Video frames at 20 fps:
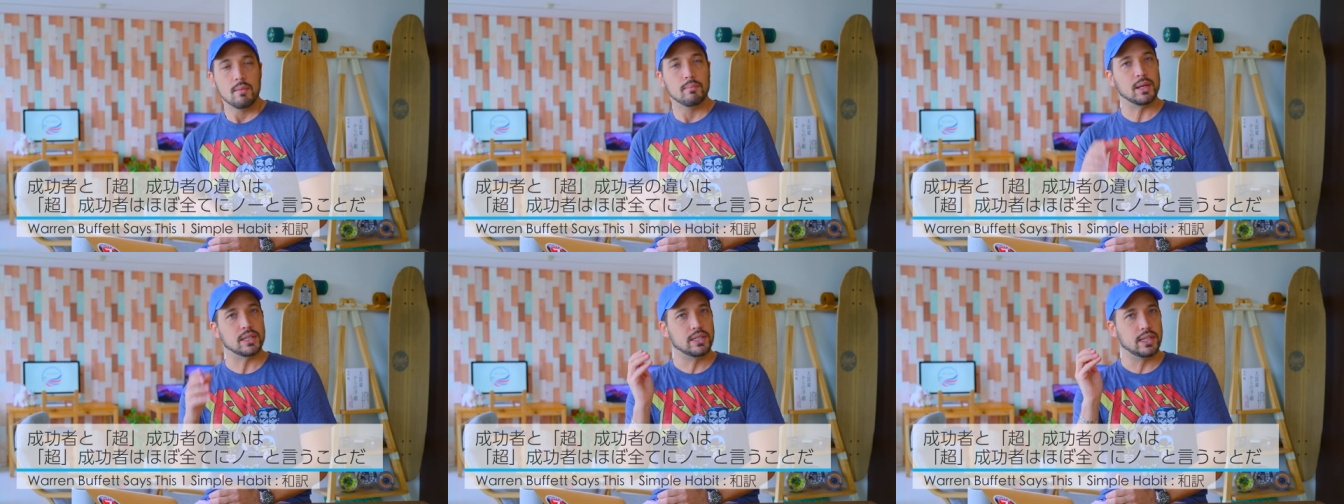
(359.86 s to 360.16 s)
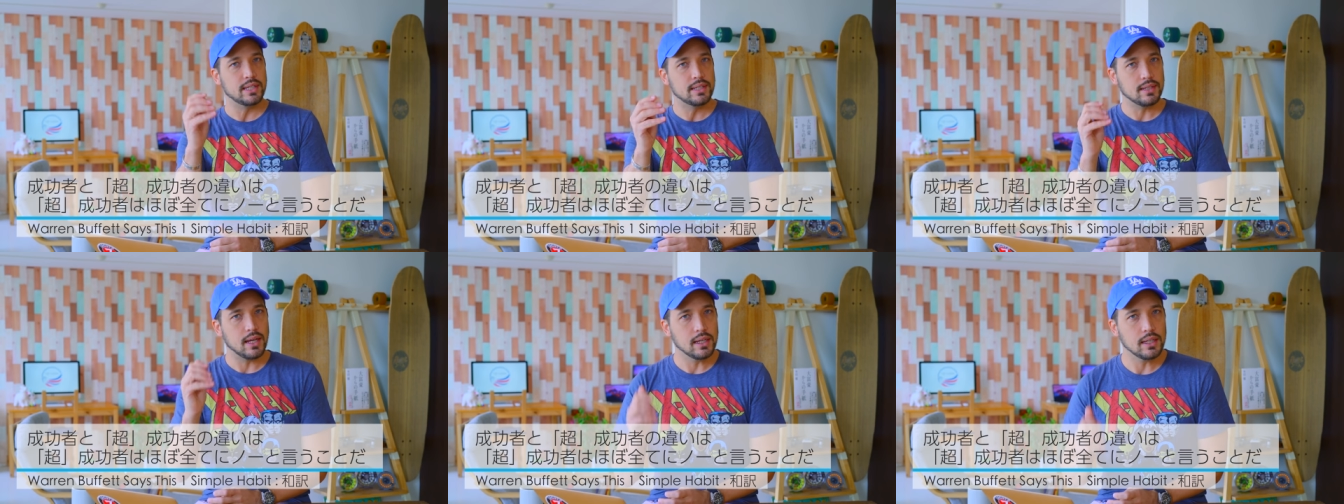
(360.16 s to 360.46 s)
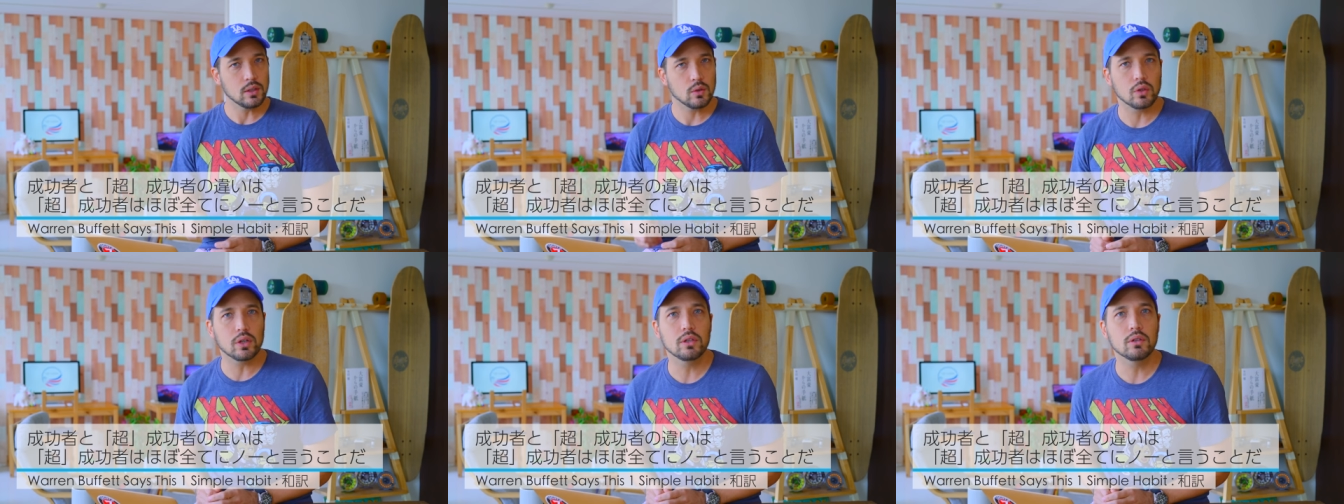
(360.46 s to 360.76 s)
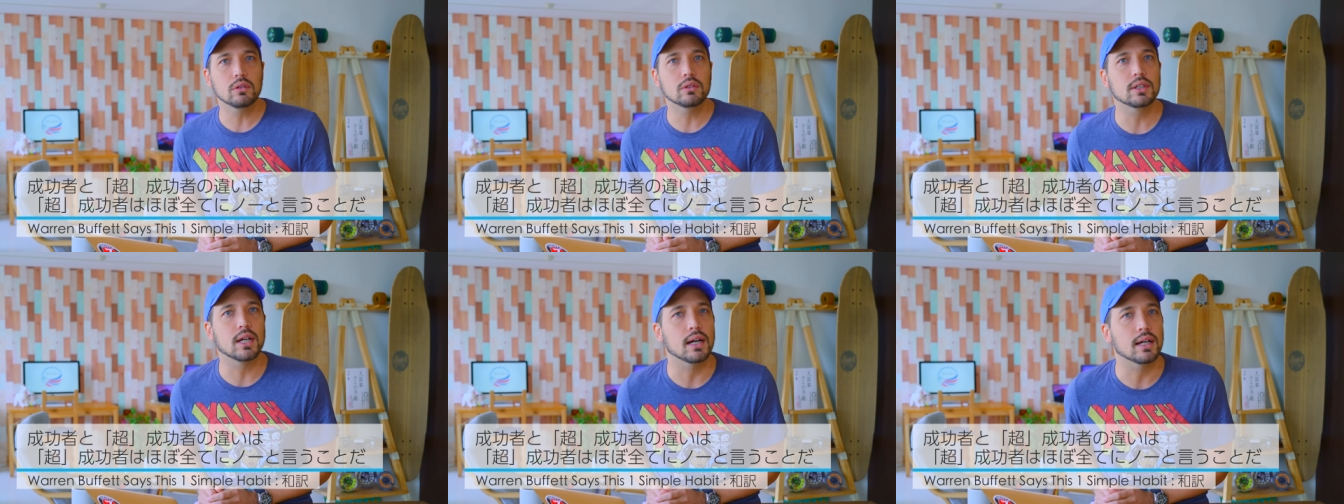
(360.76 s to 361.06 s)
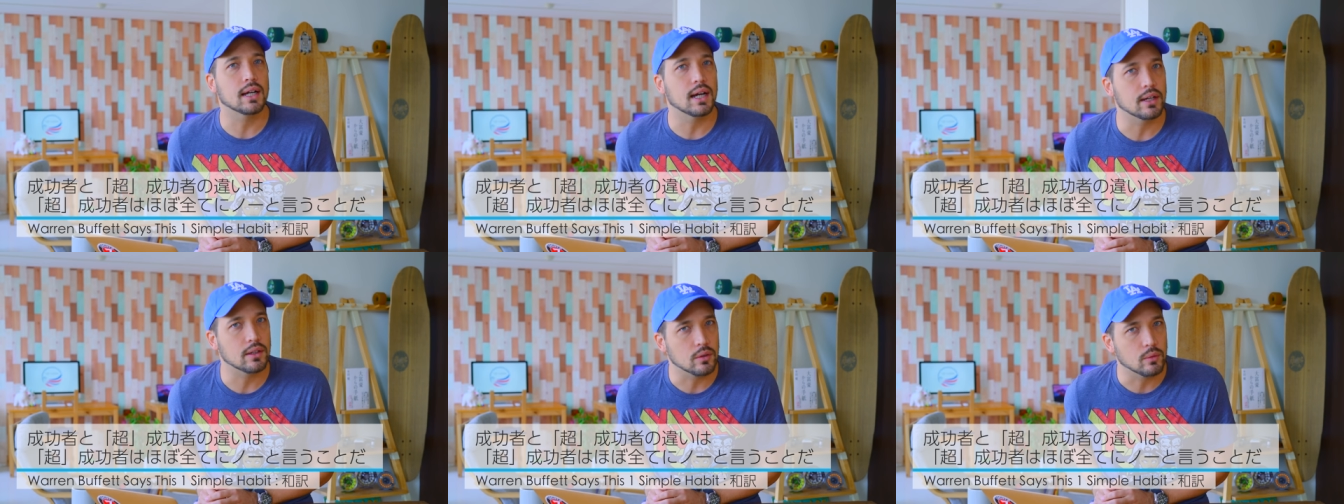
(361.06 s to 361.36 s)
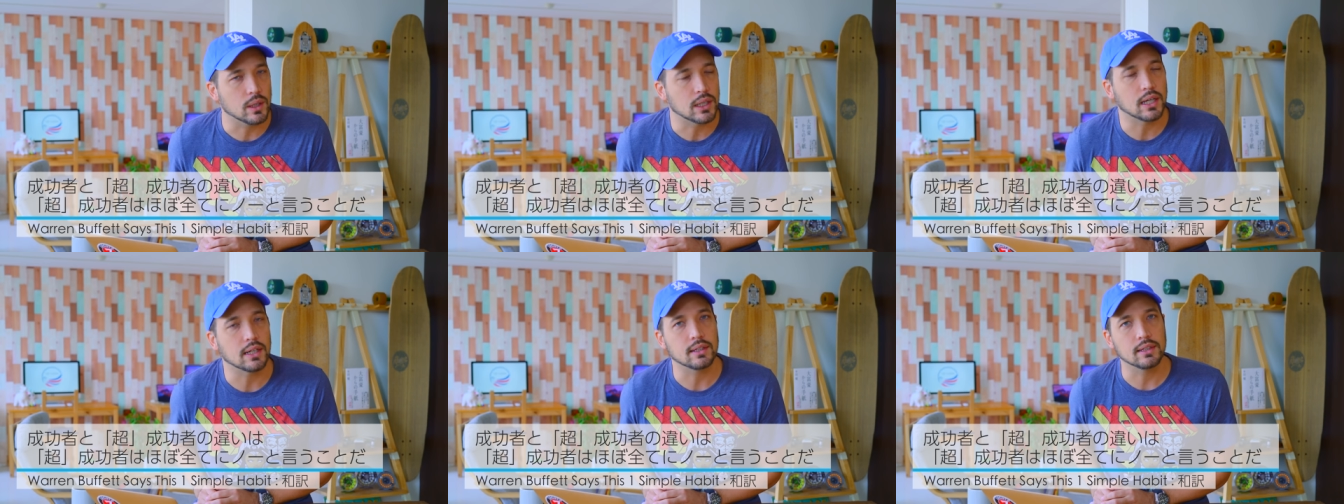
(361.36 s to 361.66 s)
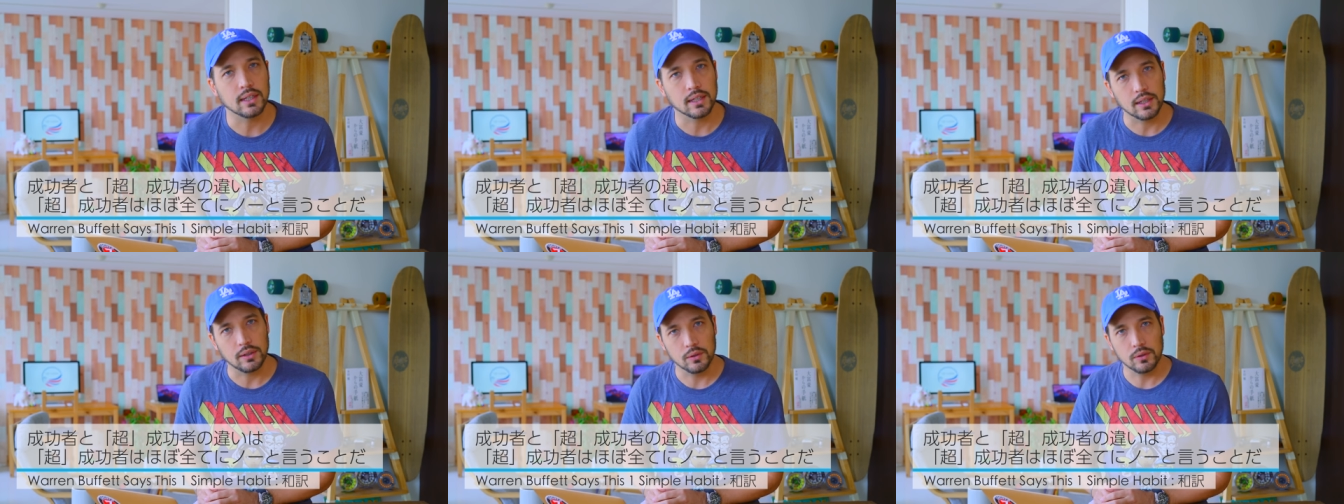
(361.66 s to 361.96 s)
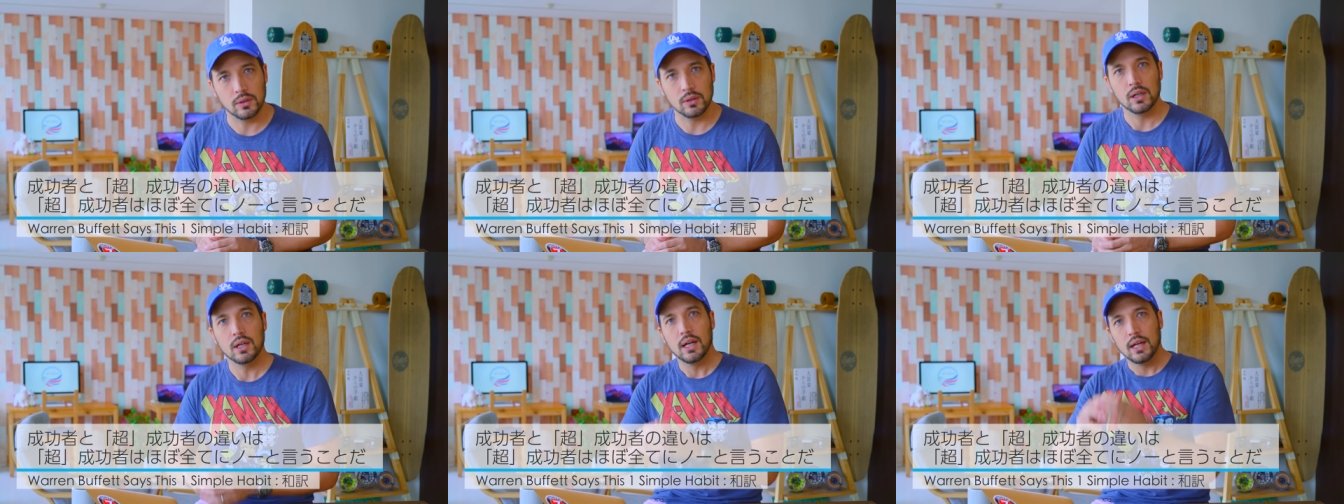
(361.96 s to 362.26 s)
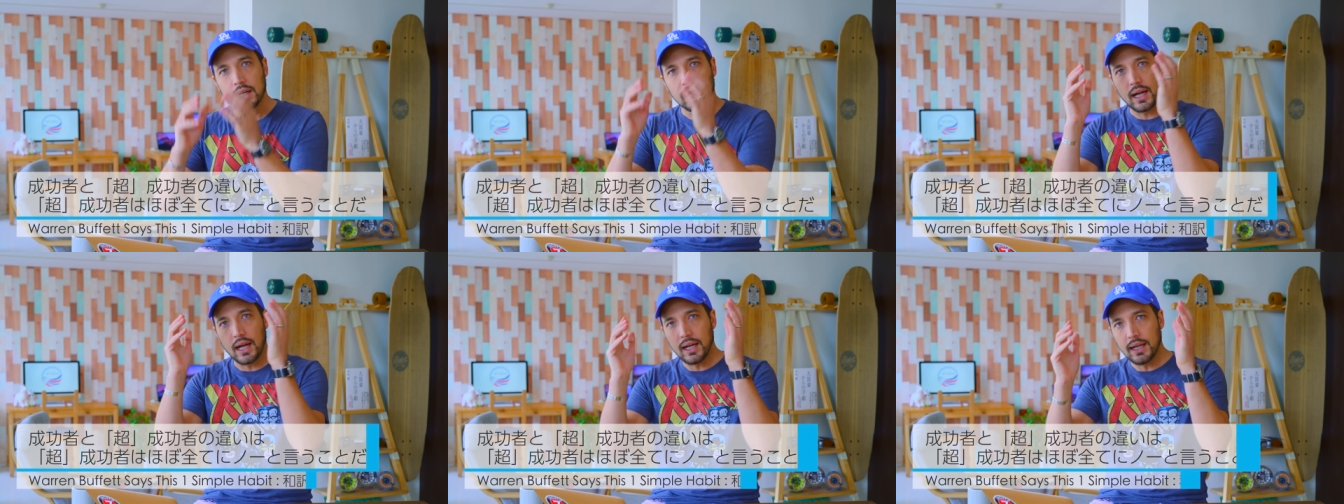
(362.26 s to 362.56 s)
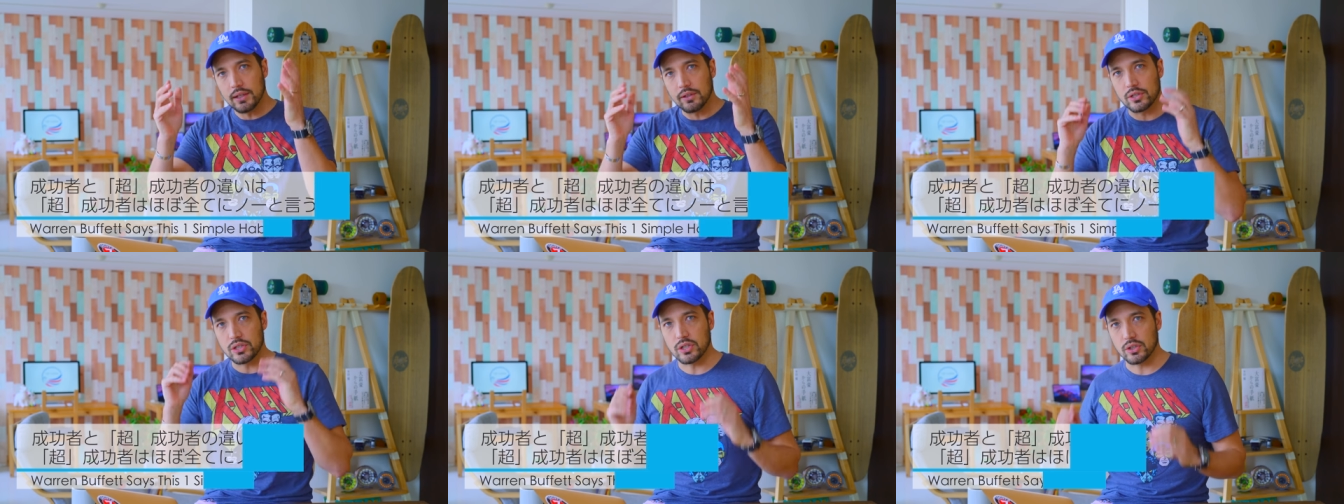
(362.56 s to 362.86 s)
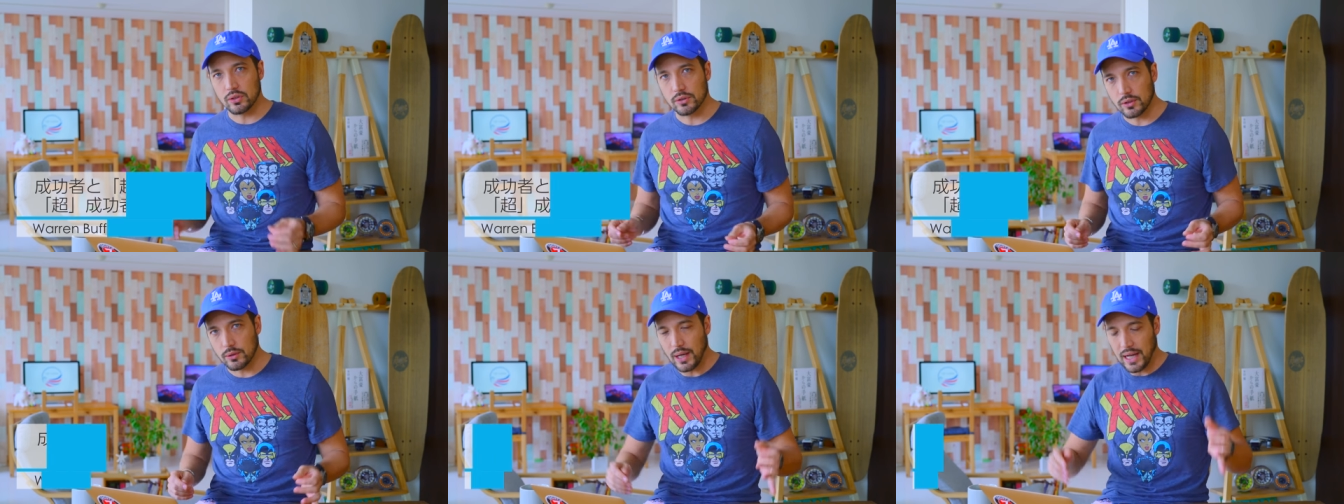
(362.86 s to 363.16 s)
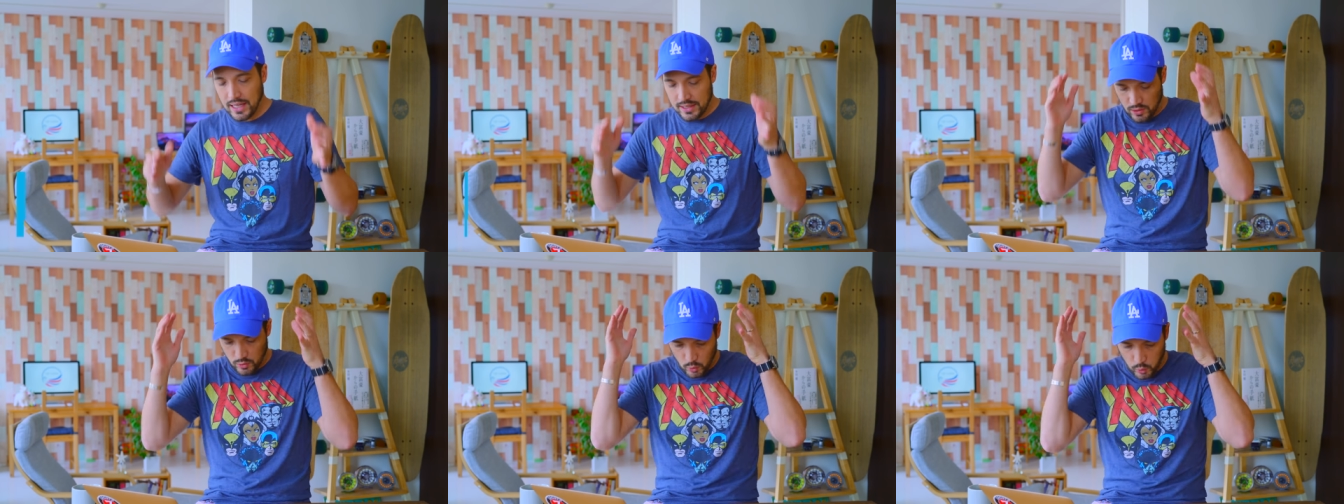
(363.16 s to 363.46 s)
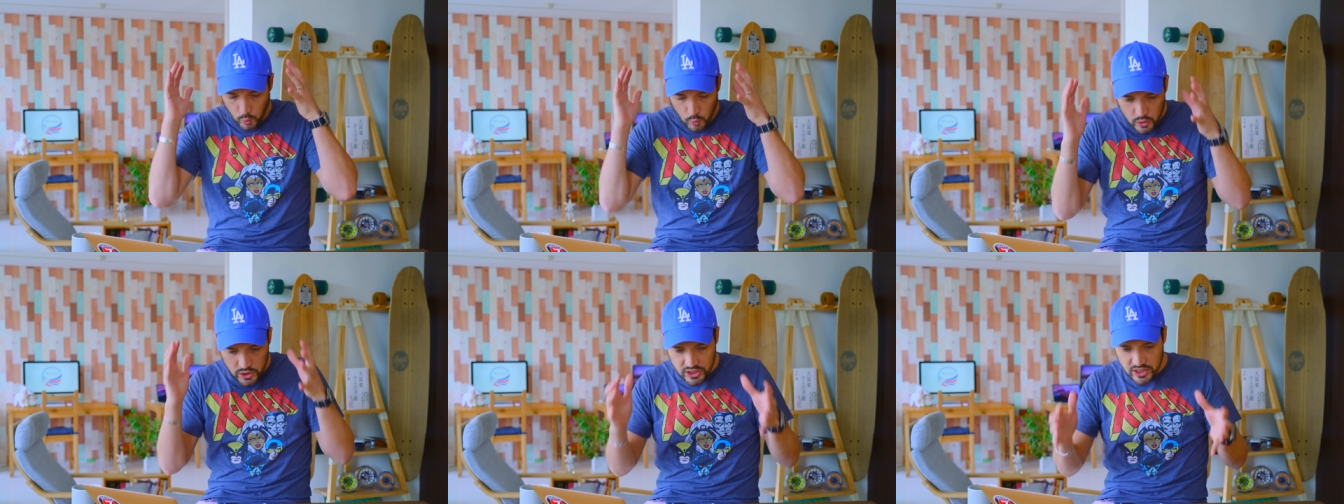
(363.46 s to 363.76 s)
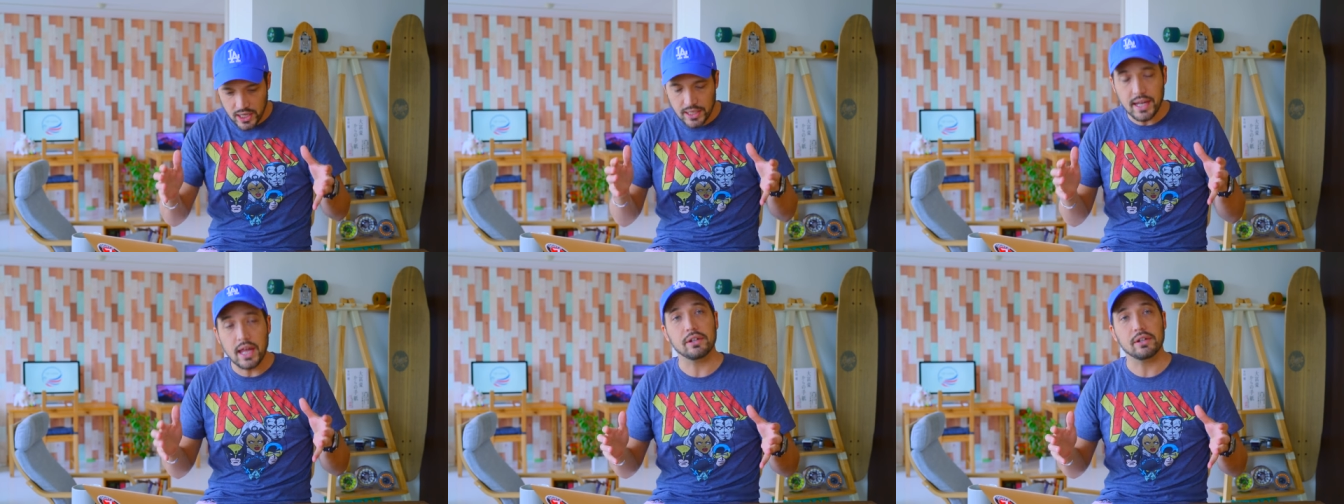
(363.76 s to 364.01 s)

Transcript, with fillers: まあ、実際にこれよく考えると分かるんだけど、彼の仕事は投資家